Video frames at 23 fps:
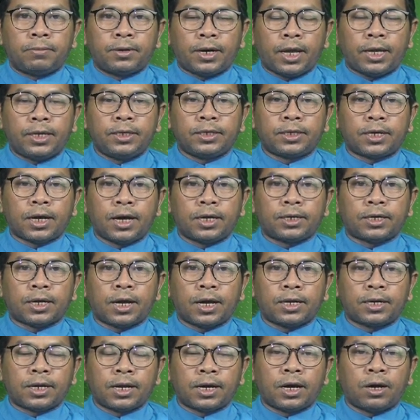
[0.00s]
melainkan
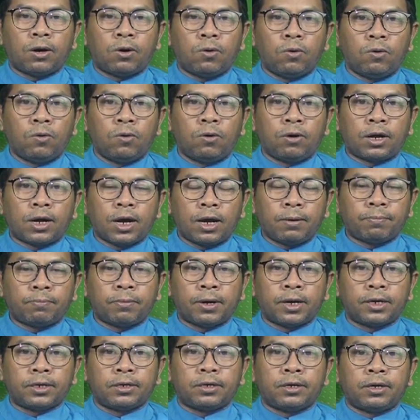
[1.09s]
adalah
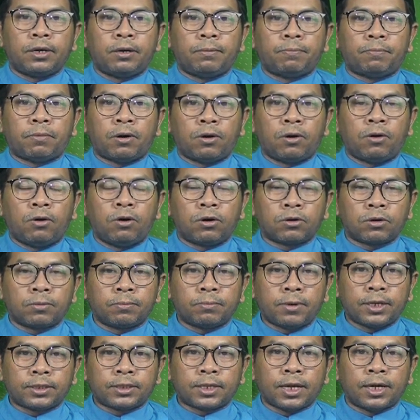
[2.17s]
ungkapan
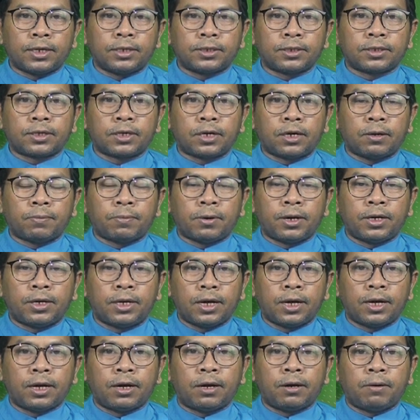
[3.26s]
penghormatan
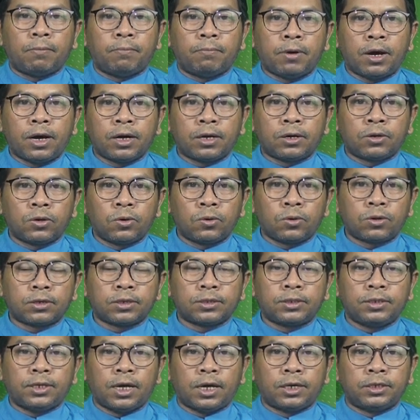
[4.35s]
kepada makhluk
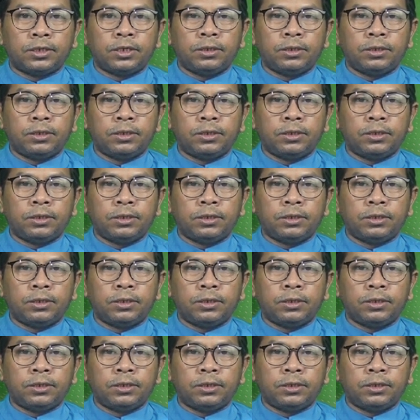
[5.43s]
yang